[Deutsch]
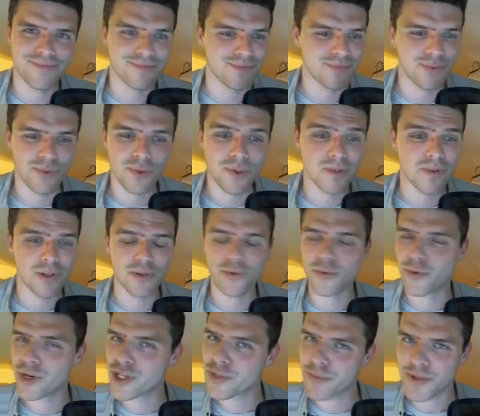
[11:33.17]
nur weil
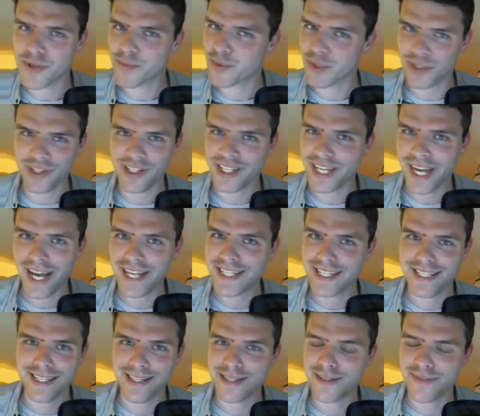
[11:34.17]
du rich bist, muss es nicht
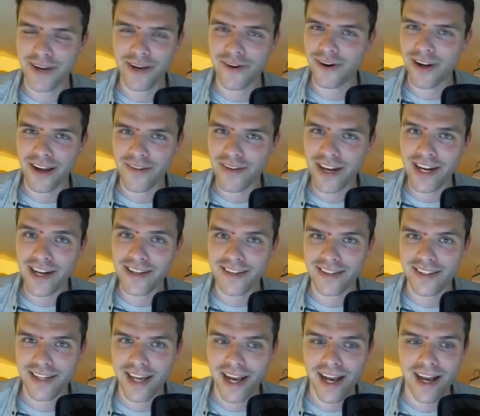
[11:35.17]
heißen, dass zwei Dollar wenig
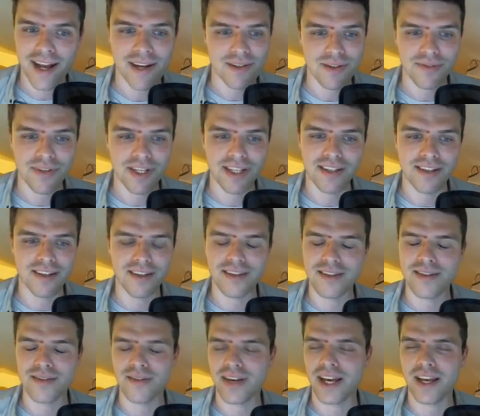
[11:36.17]
sind, ja? Also wenn ich
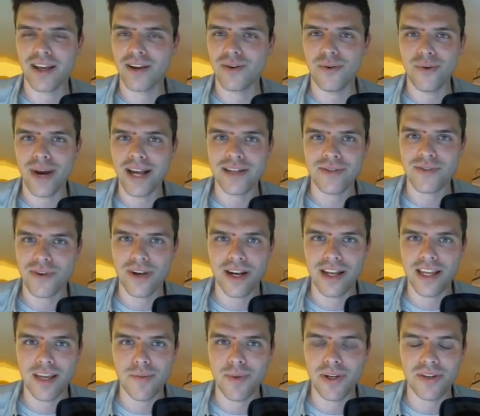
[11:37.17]
äh, zwei
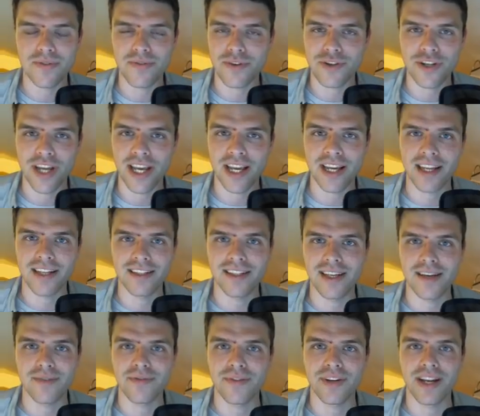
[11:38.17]
US-Dollar jemandem verschenke,
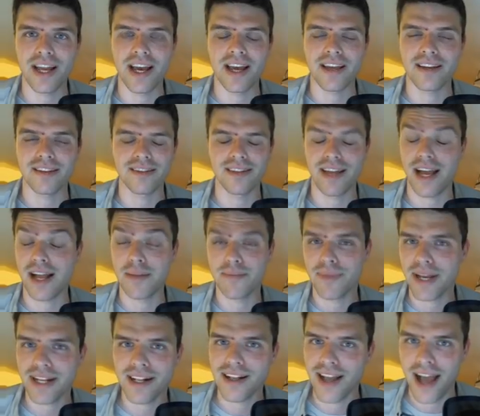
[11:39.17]
der vielleicht, der halt
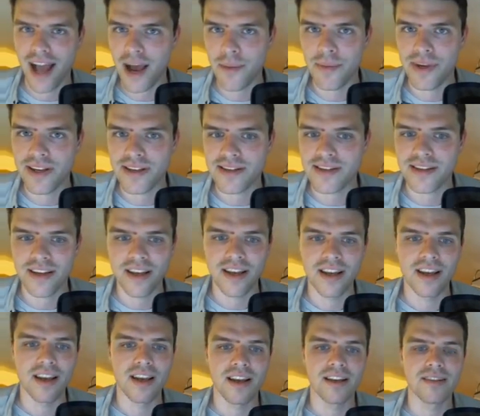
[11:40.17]
bettelarm ist,
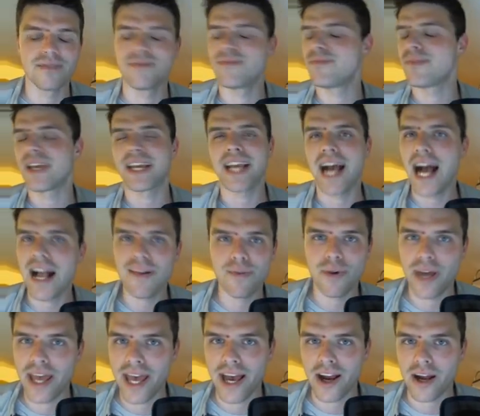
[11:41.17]
egal
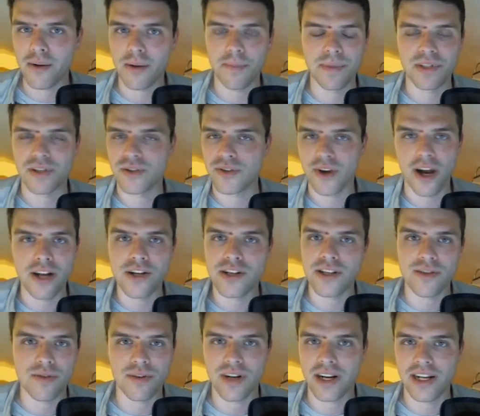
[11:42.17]
wo er herkommt, ob es in
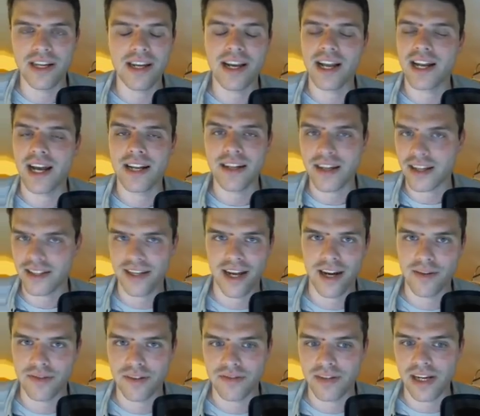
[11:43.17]
Deutschland ist oder in irgendeinem anderen
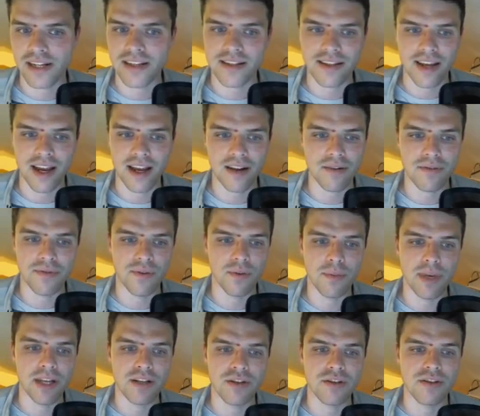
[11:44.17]
Teil auf der Welt, das kann für
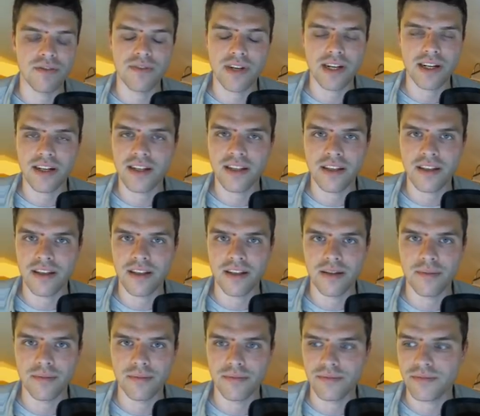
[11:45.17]
Menschen wirklich
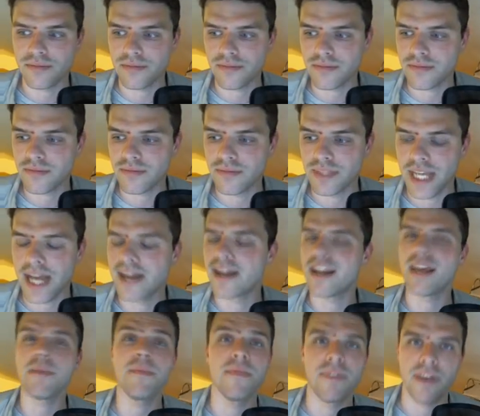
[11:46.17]
ähm, deren
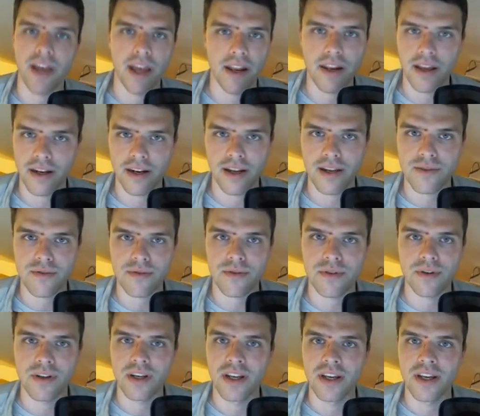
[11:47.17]
Leben verändern. Also